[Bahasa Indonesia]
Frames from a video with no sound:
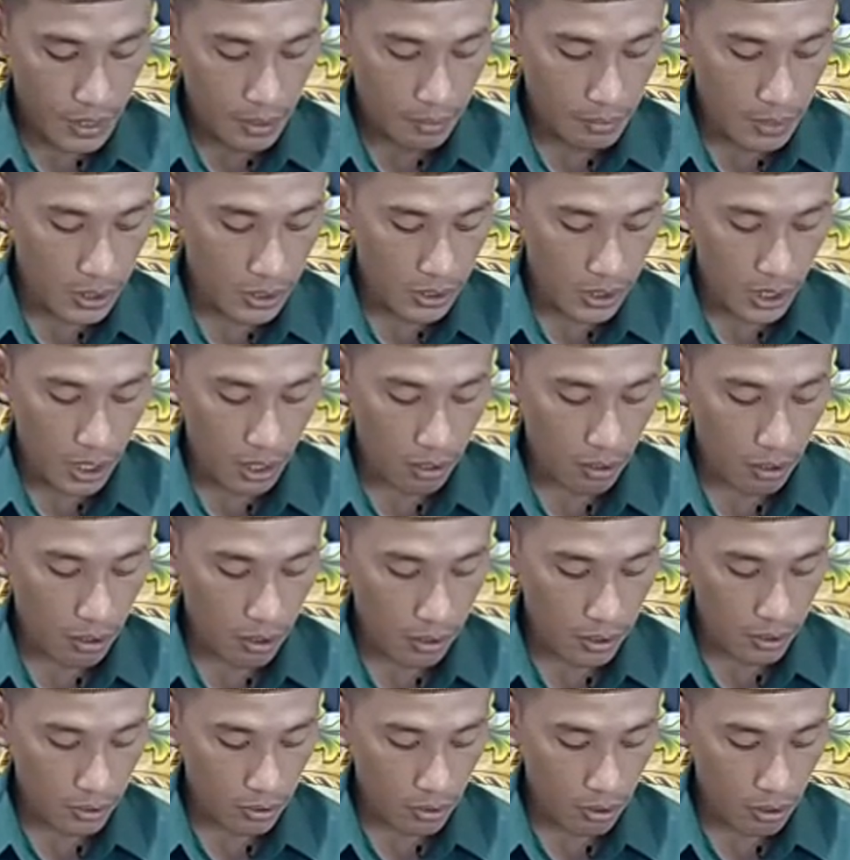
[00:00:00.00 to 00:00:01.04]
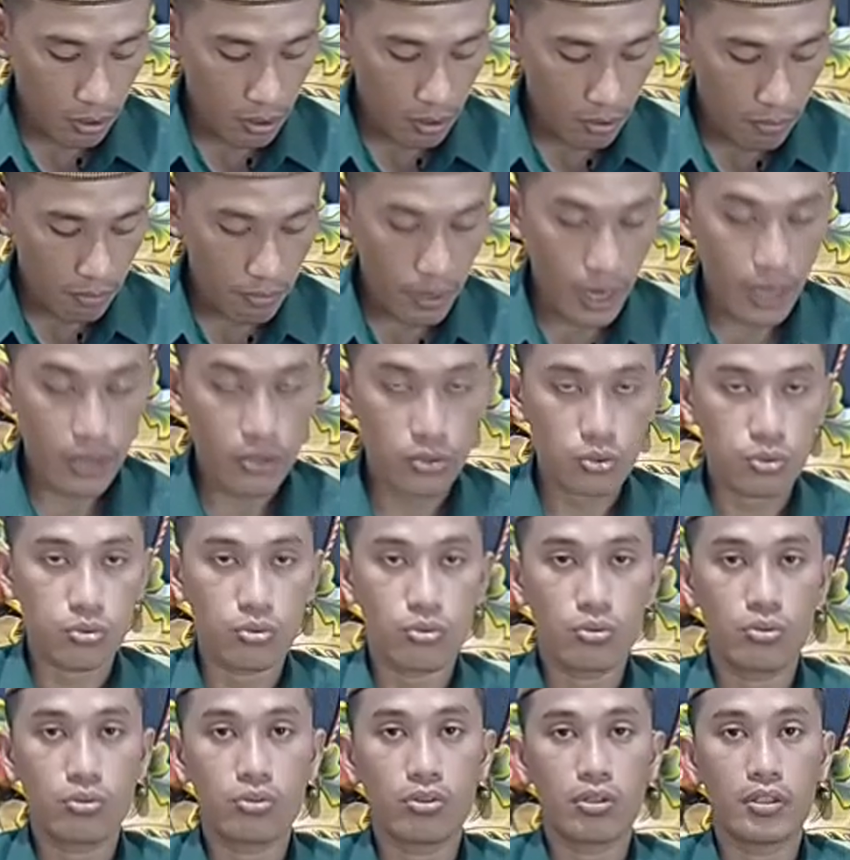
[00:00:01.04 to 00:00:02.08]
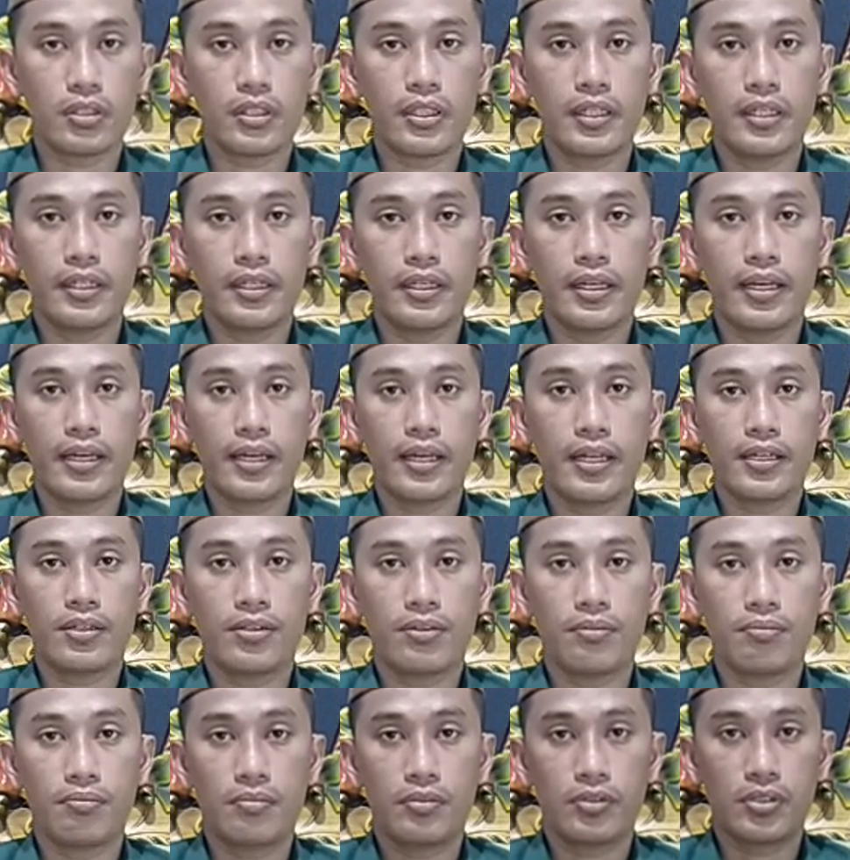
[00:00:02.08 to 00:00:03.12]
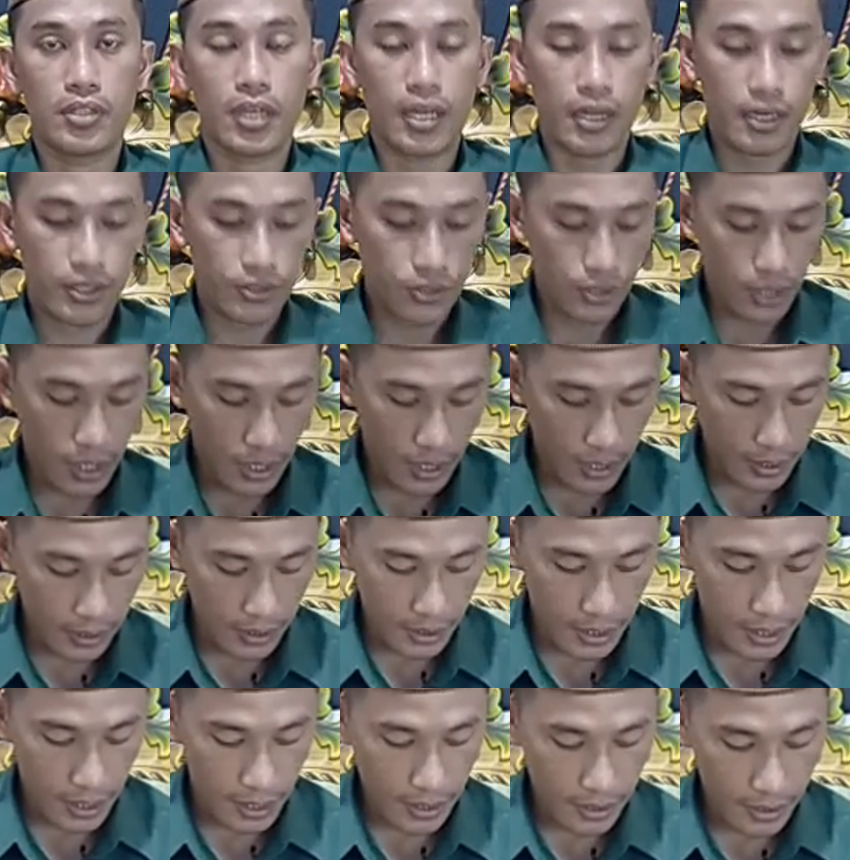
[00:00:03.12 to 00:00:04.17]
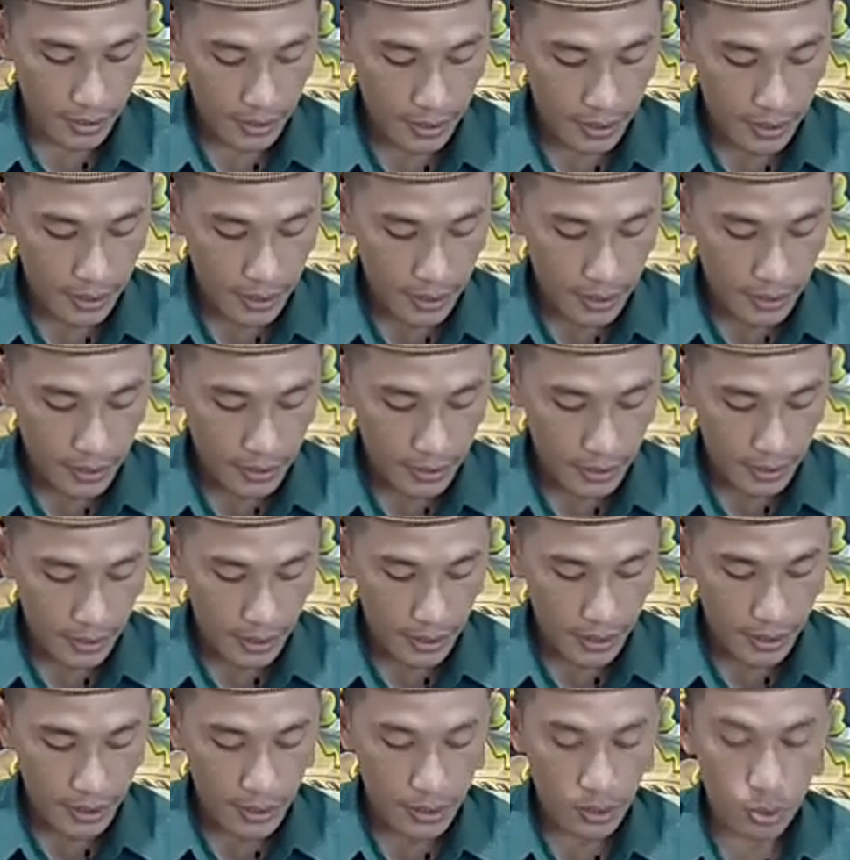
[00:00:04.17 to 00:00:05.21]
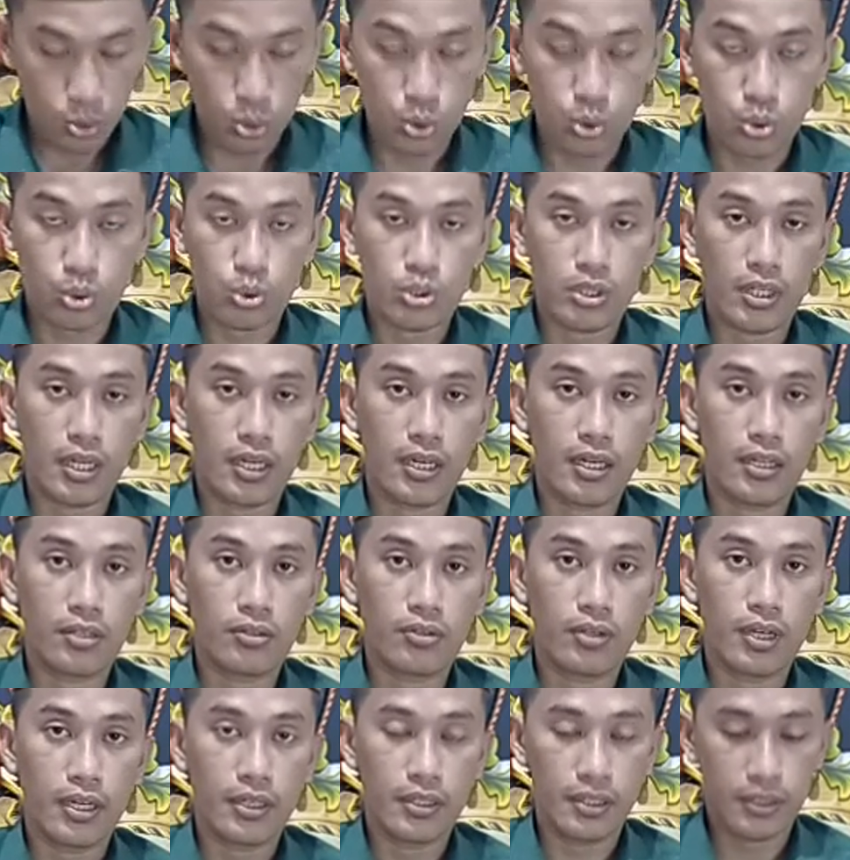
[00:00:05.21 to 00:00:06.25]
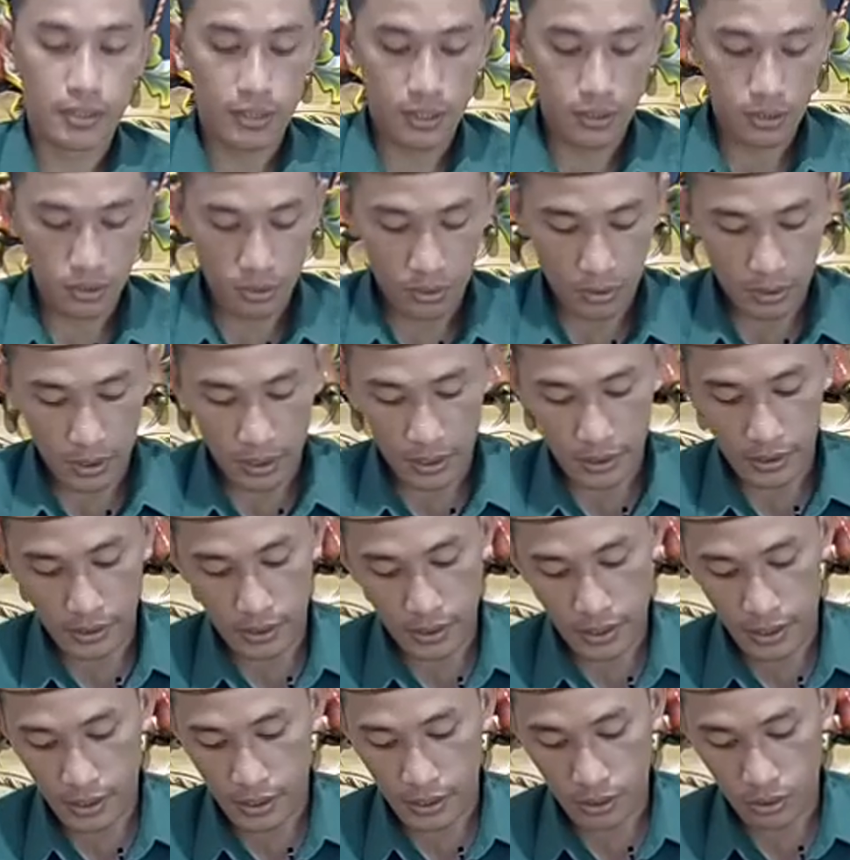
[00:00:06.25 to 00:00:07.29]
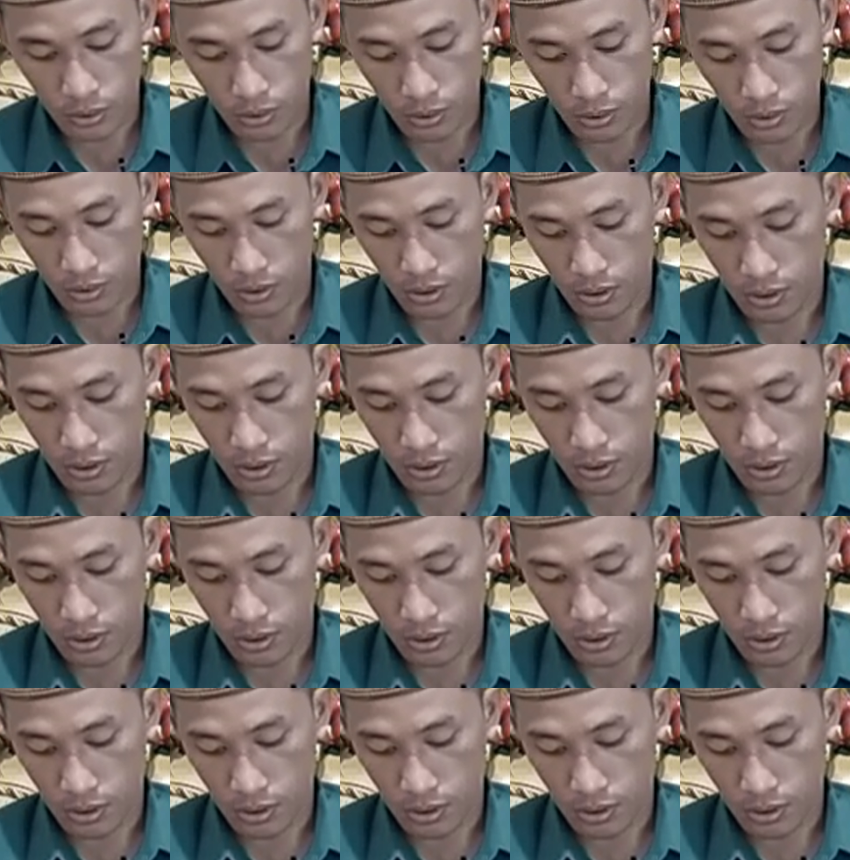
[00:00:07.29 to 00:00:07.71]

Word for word: bisyara itu maksusatin dengan syarat-syarat yang dikhususkan atau yang ditentukan jadi itu